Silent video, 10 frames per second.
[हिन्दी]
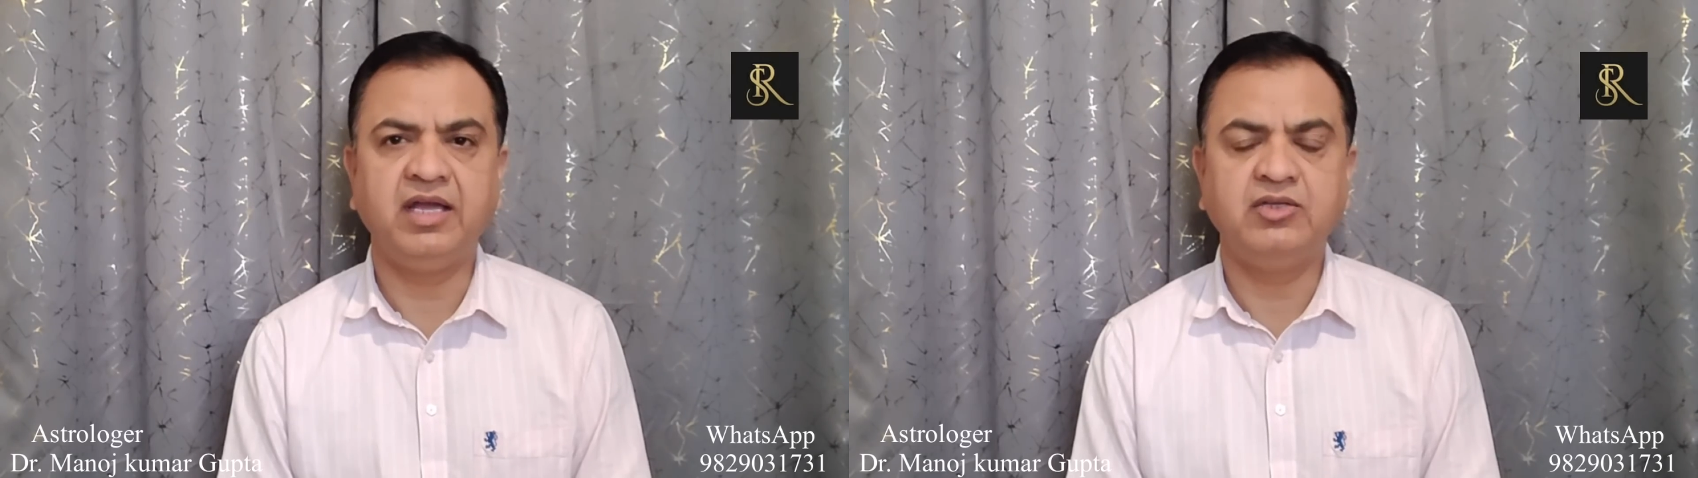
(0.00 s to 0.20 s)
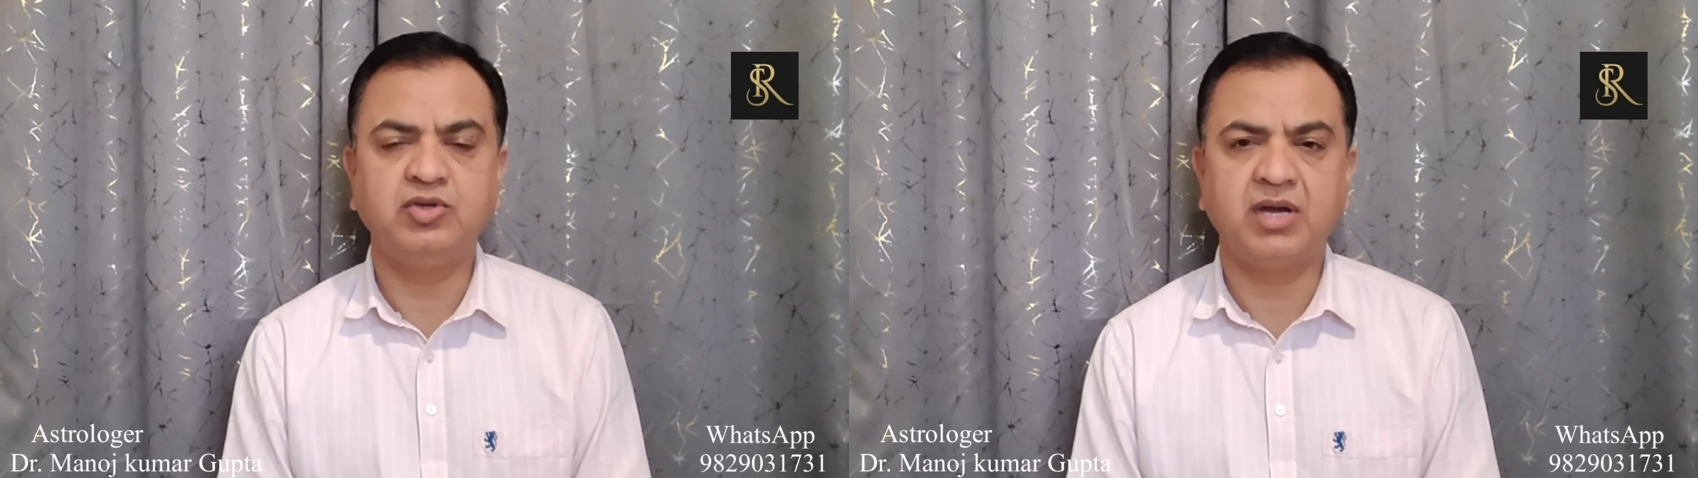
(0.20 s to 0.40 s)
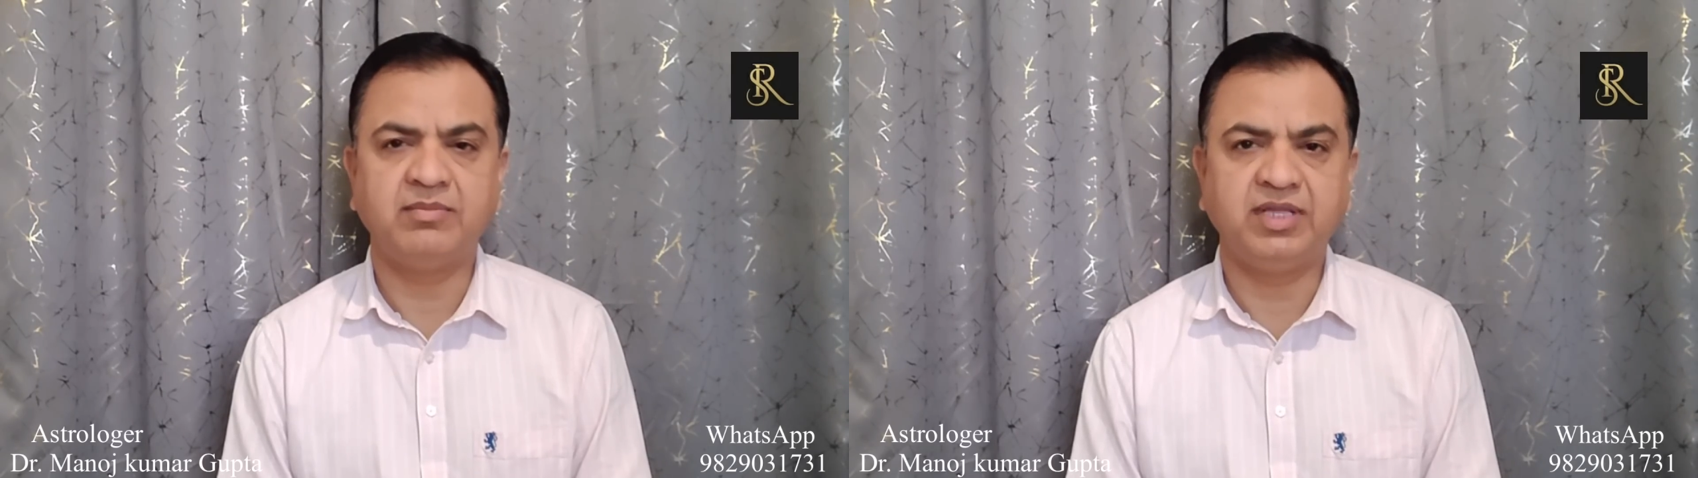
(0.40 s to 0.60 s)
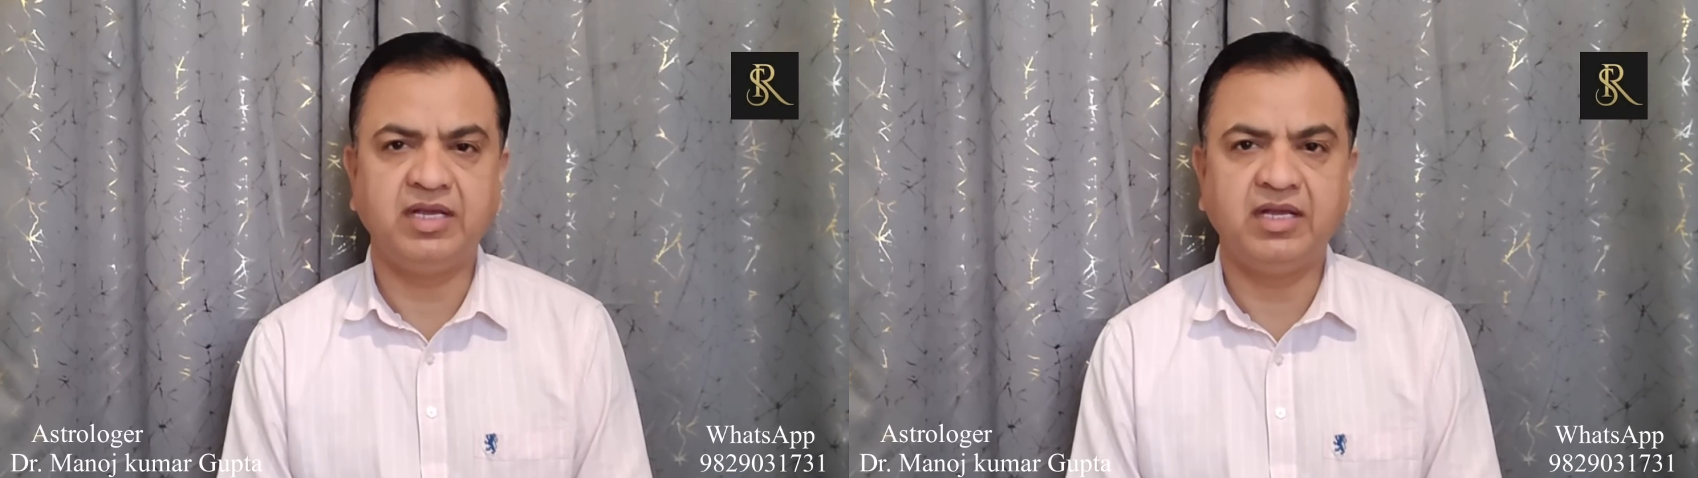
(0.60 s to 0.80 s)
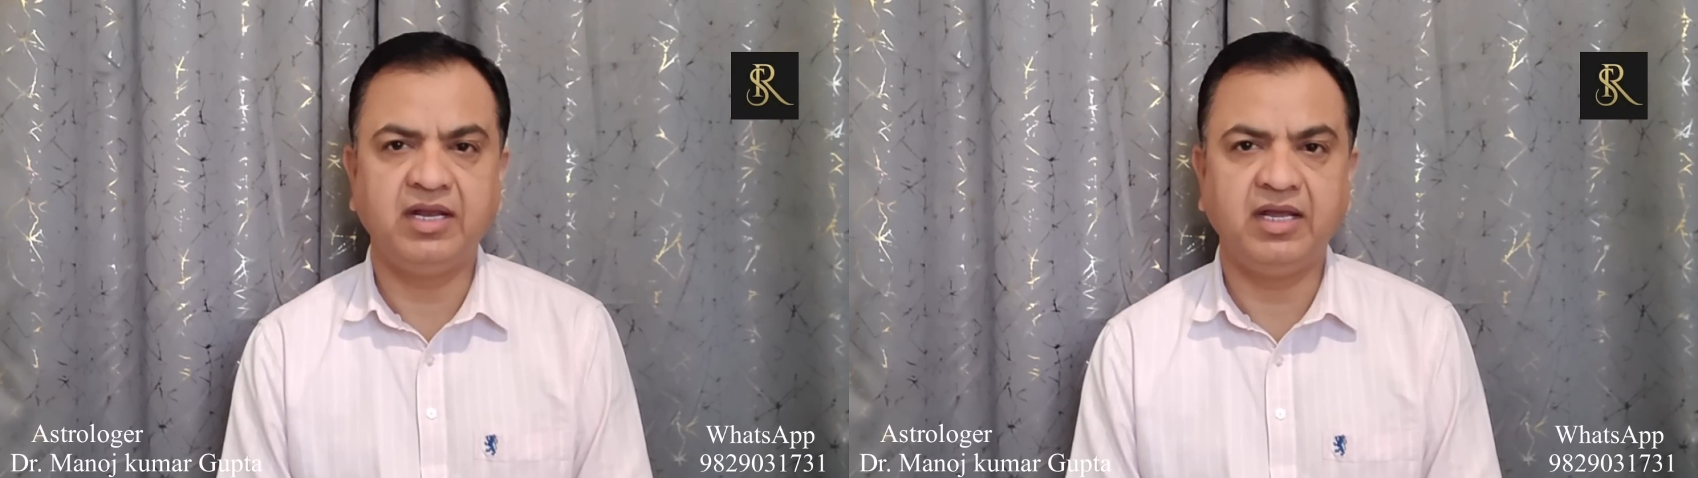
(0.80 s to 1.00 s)
हैं जो आप
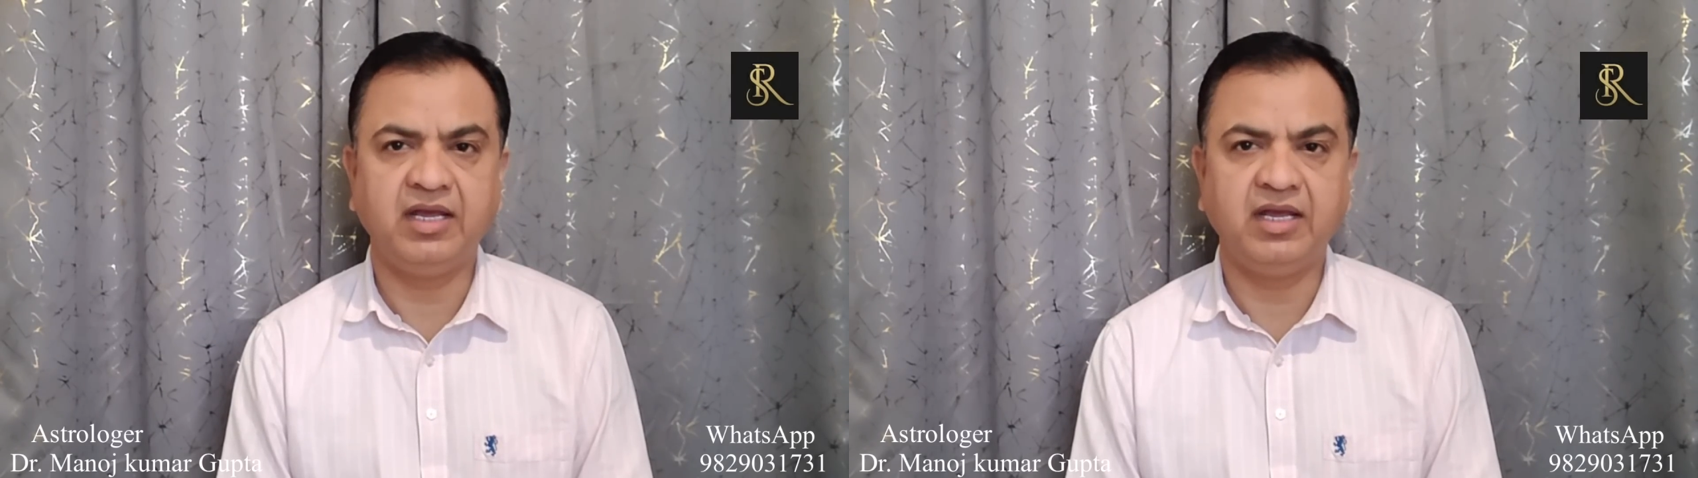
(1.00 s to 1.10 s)
देख रहे